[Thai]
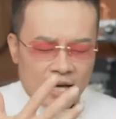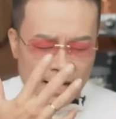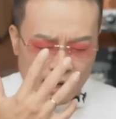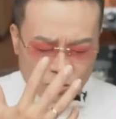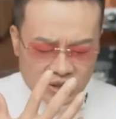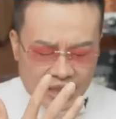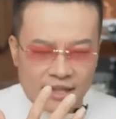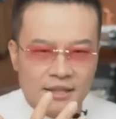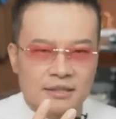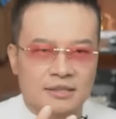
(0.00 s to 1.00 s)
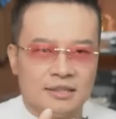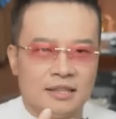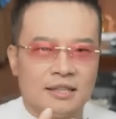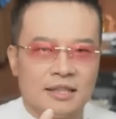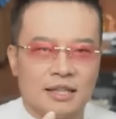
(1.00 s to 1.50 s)
เข้าใจลึกซึ้ง
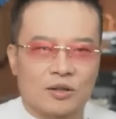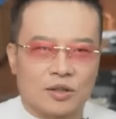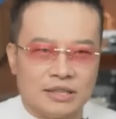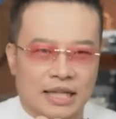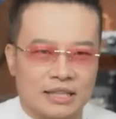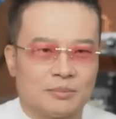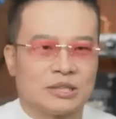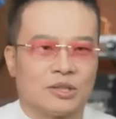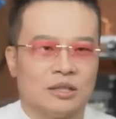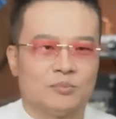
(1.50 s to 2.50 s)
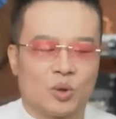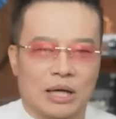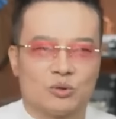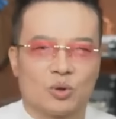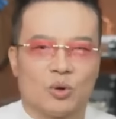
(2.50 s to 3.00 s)
แล้วก็อยากจะมาสอนพวกเรา
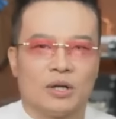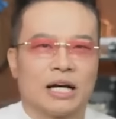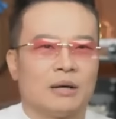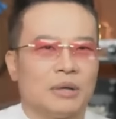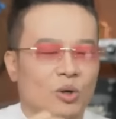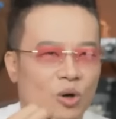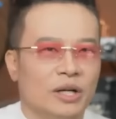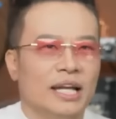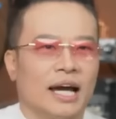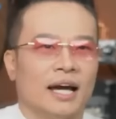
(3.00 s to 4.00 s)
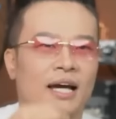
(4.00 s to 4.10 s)
ทุกคนนะครับ บางคนเนี่ย